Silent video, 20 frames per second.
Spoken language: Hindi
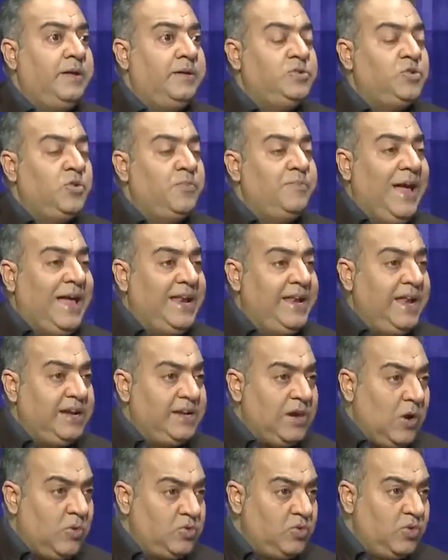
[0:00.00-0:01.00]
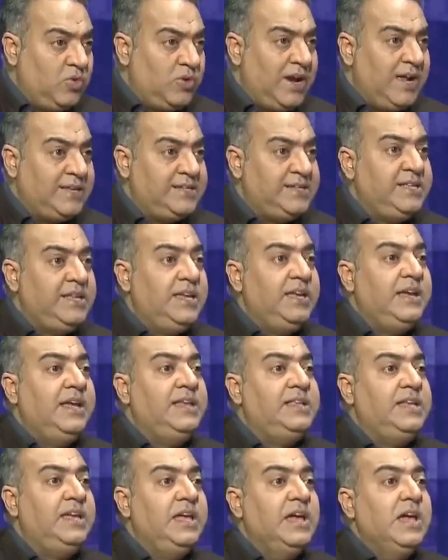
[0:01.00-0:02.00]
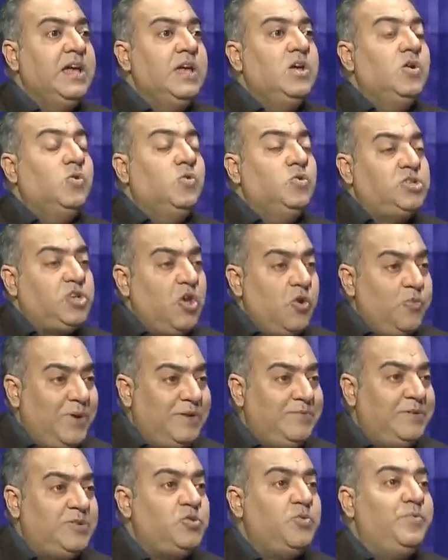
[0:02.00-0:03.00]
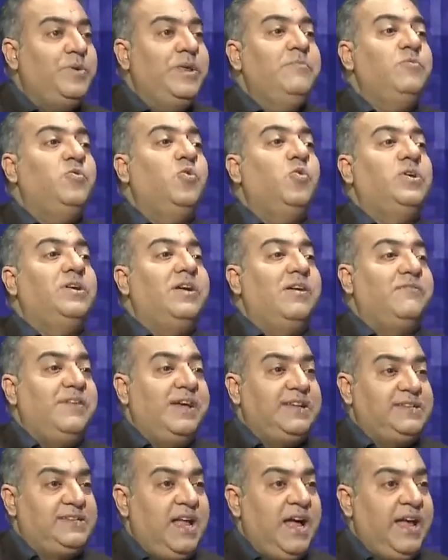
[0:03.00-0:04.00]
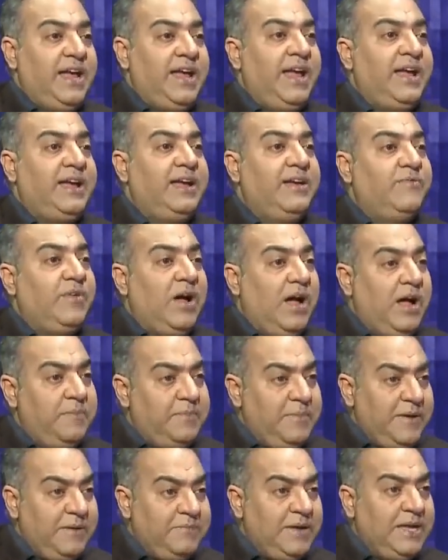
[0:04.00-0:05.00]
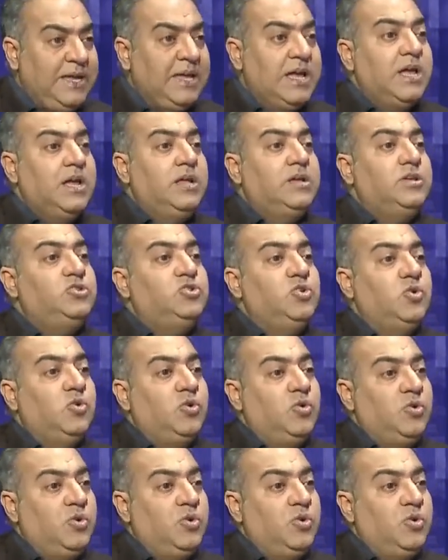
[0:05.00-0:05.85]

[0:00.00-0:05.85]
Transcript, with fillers: जो बहरिया टाउन को राज़ी दी गई थी उसके ऊपर भी सुप्रीम कोर्ट का फैसला आया कि वहाँ पे भी जो